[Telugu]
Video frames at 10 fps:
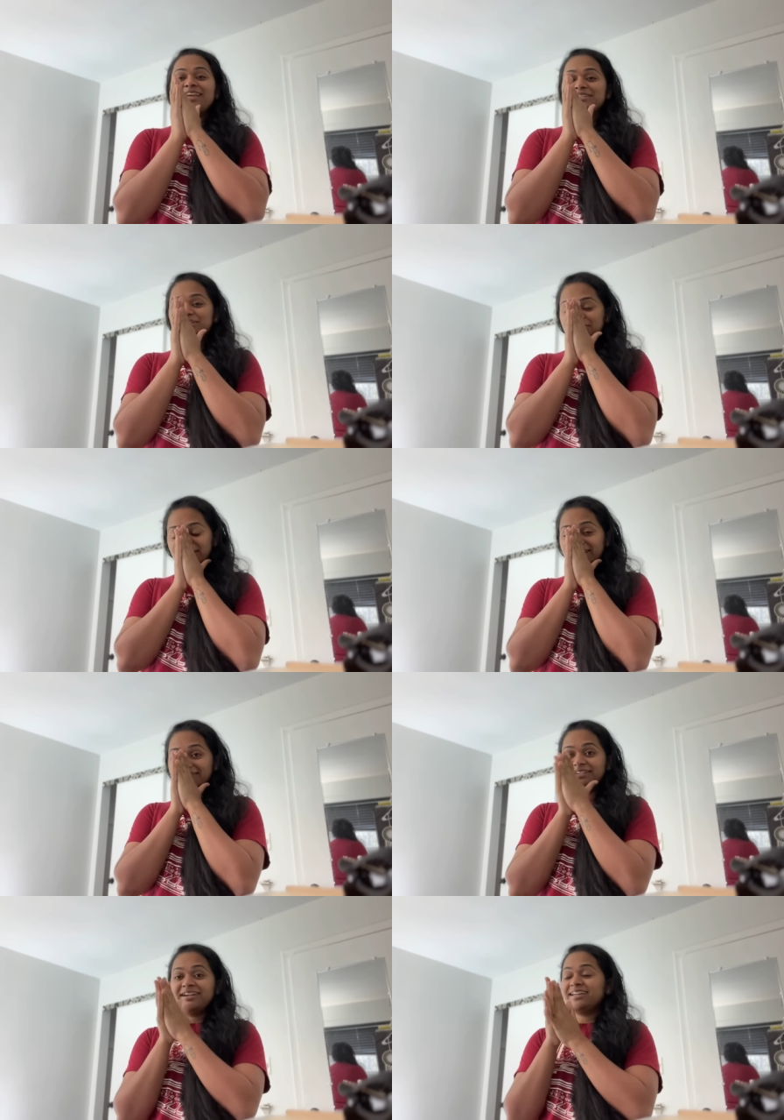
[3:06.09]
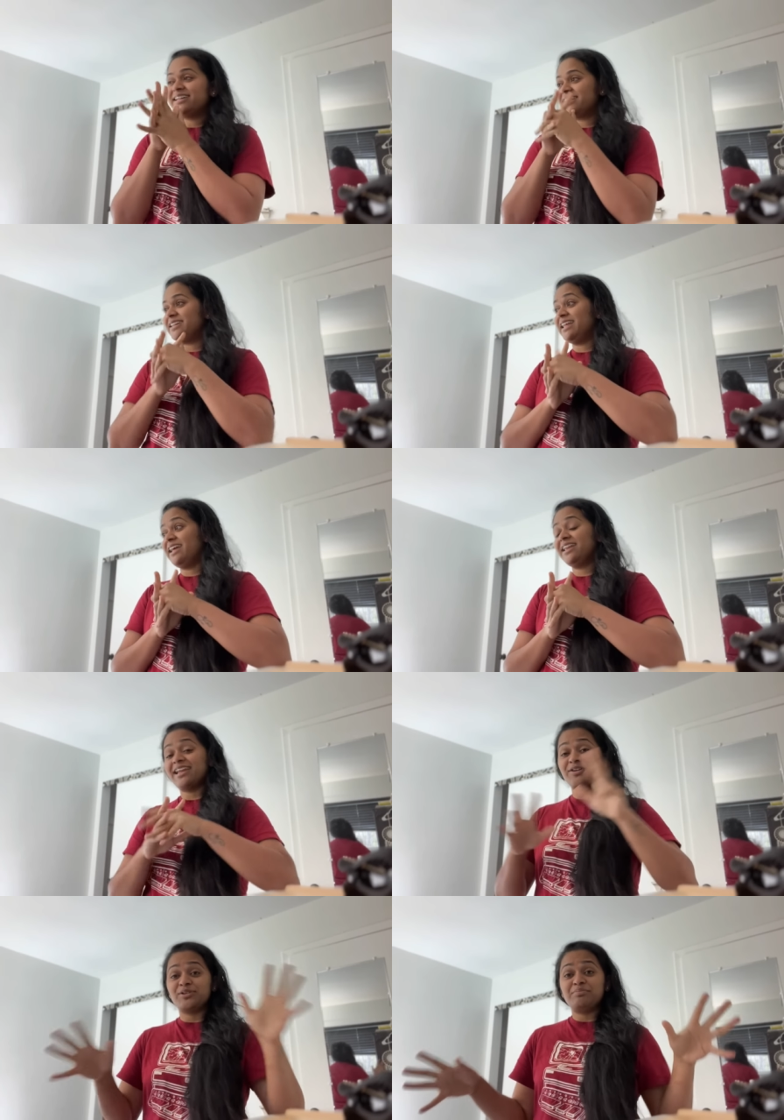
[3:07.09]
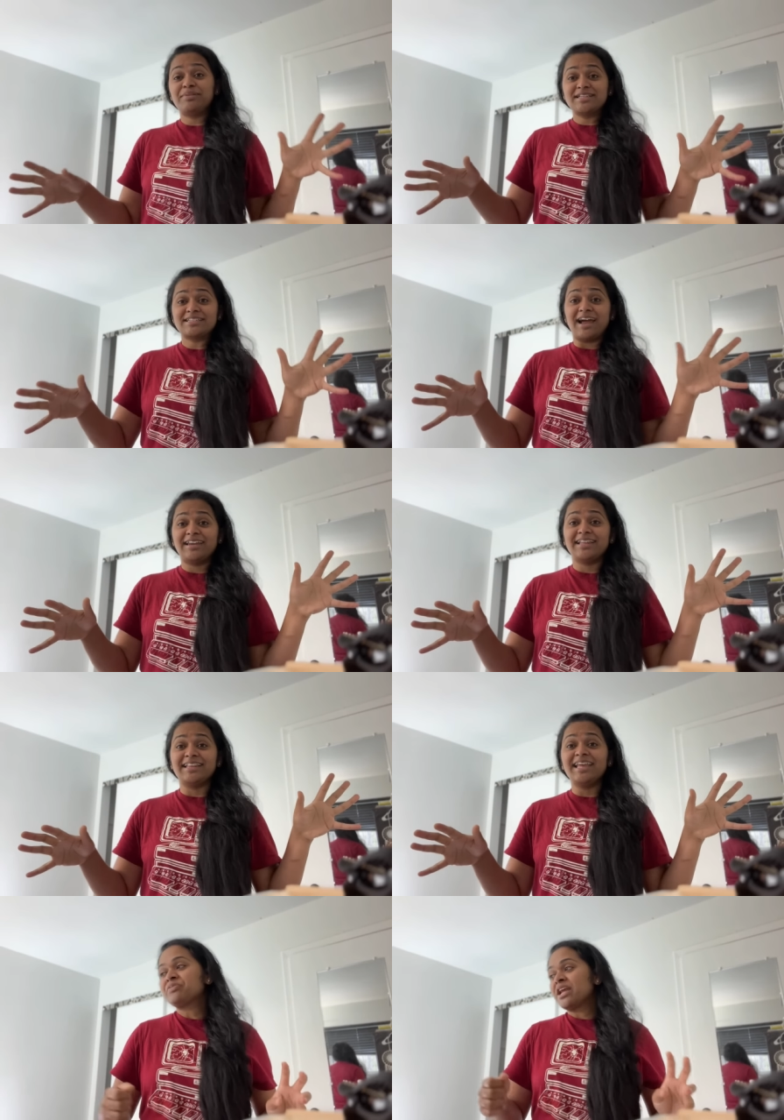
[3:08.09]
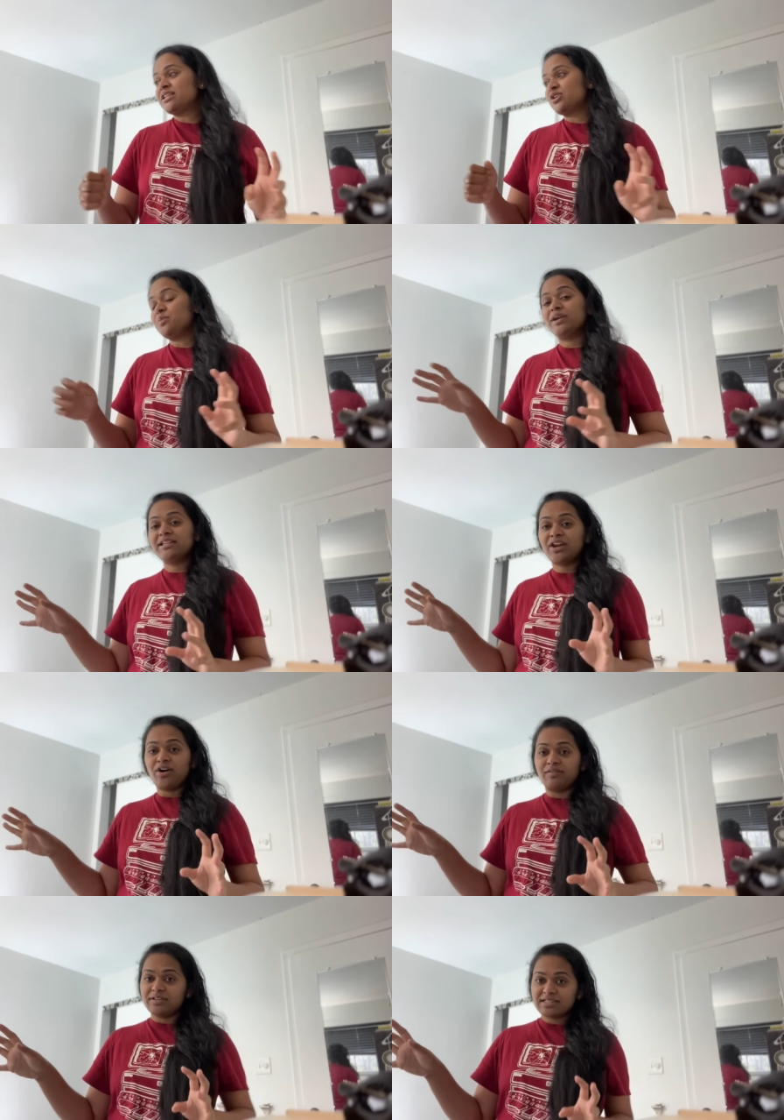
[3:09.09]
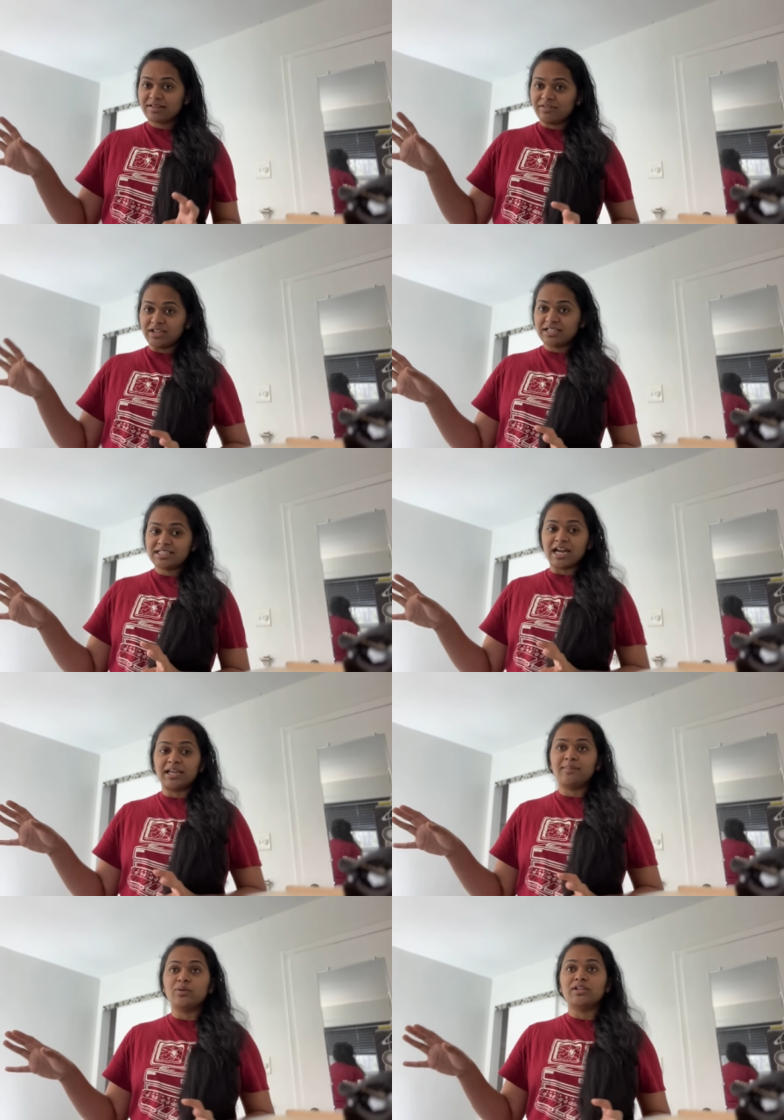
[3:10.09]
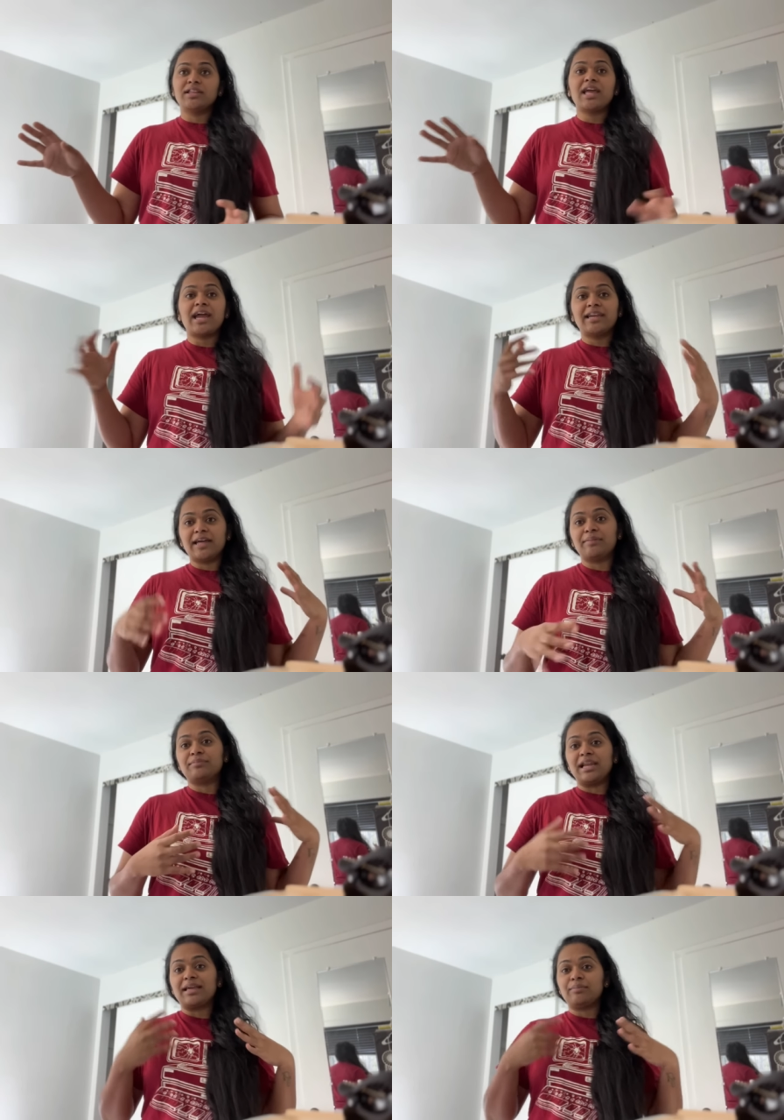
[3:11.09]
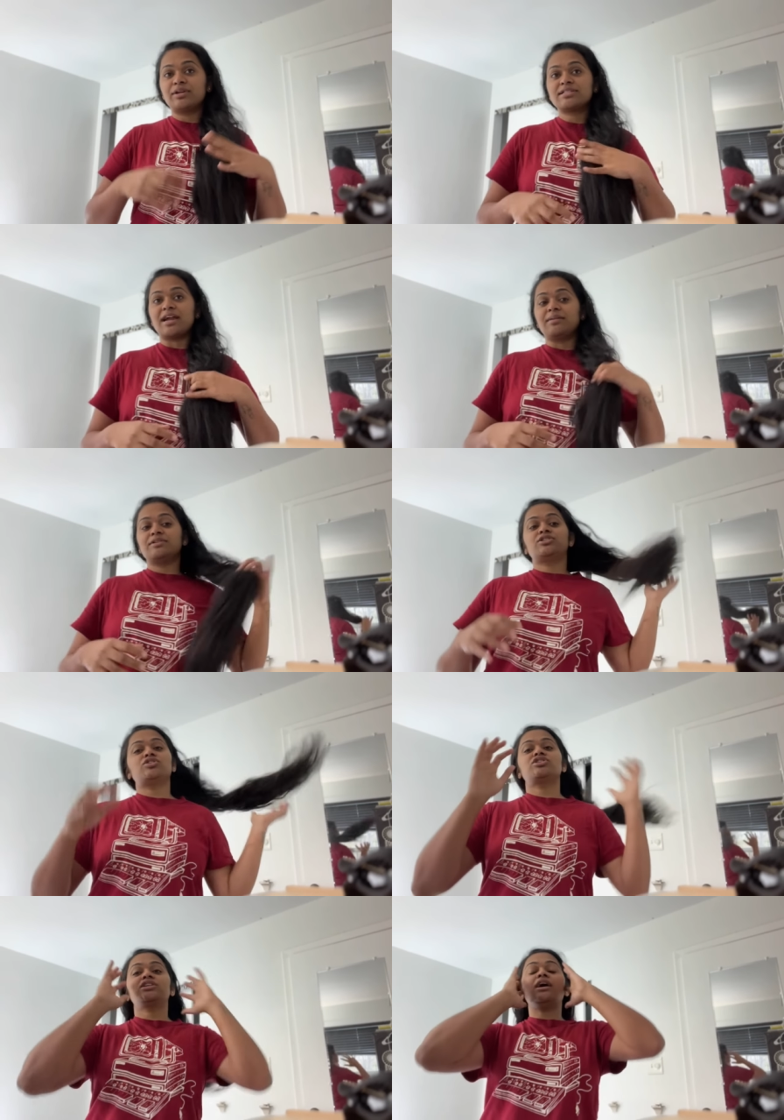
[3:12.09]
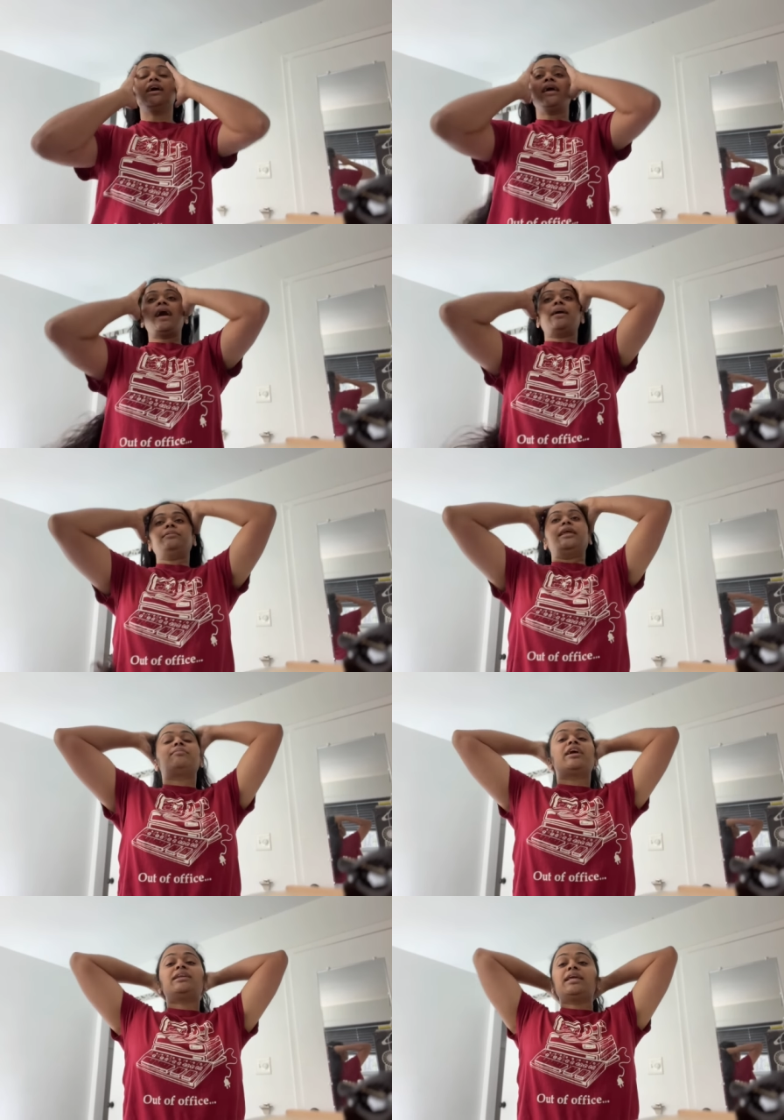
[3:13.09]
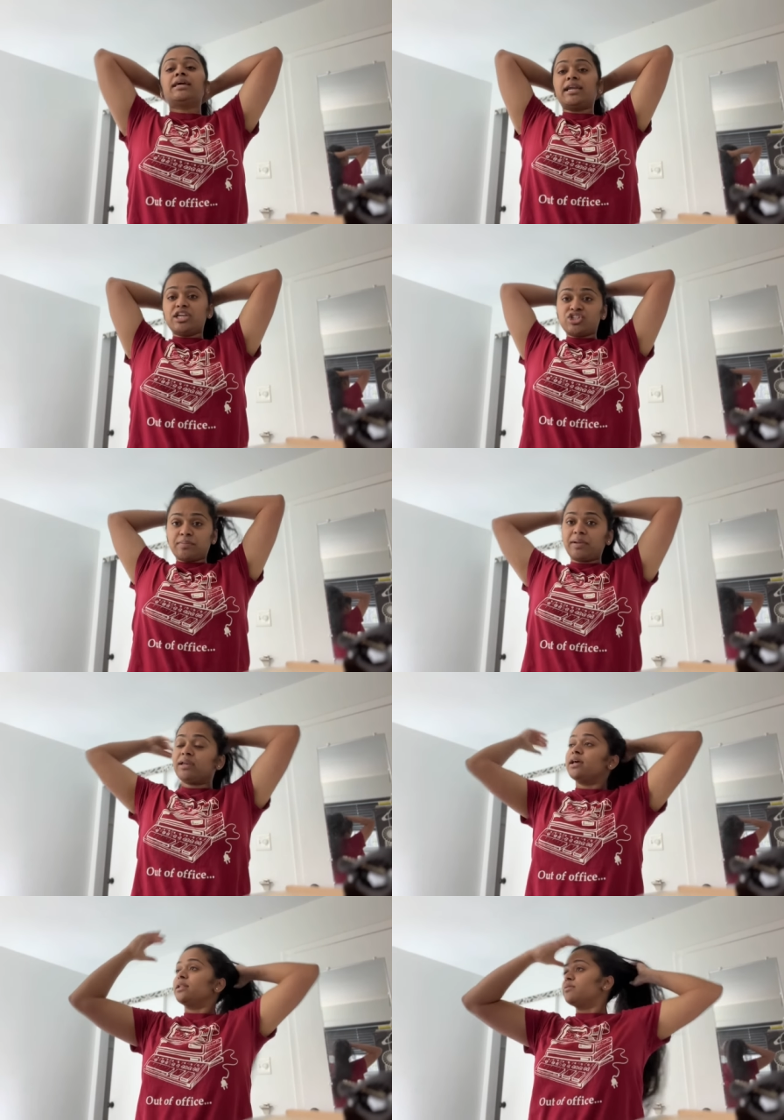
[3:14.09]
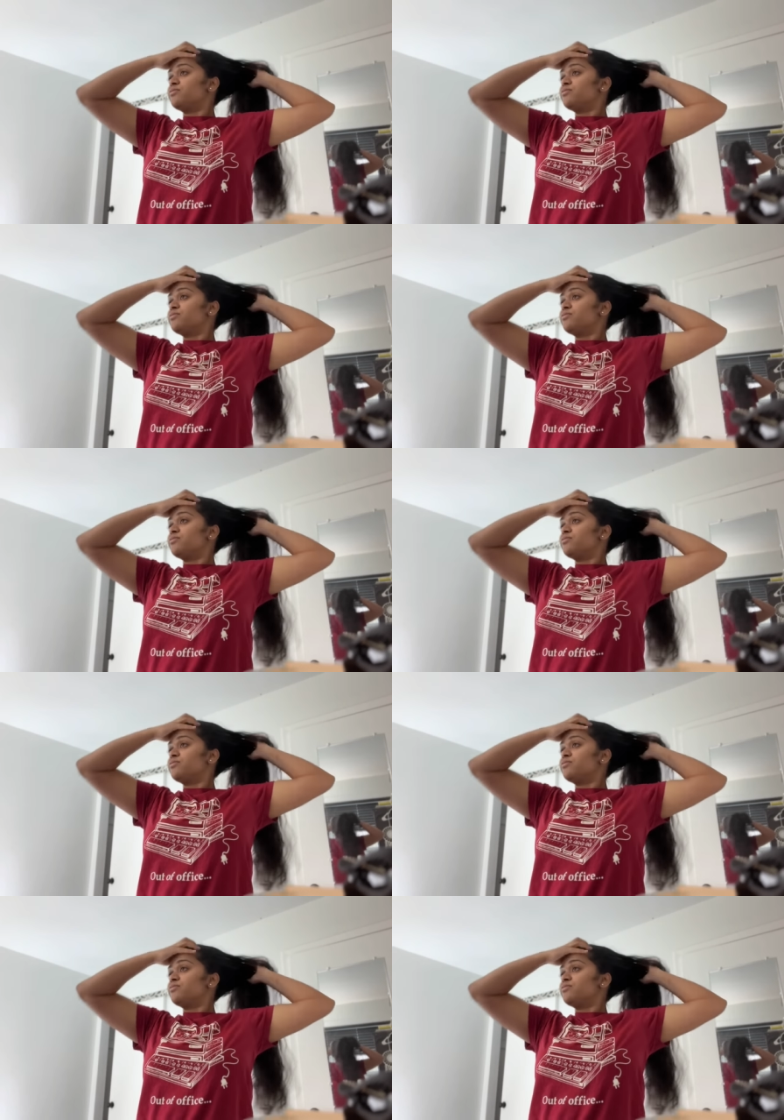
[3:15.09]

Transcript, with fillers: సో వాట్ ఎవర్ డే నాకు ఇప్పుడే స్టార్ట్ అయింది సో ఇప్పుడే నా ఆఫీస్ వర్క్ స్టార్ట్ అయిపోతుంది అండ్ ఐఎమ్ లైక్ ఇప్పుడే స్నానం చేసి వచ్చిన అండ్ ఐమ్ గెట్టింగ్ రెడీ చెప్పాను కదా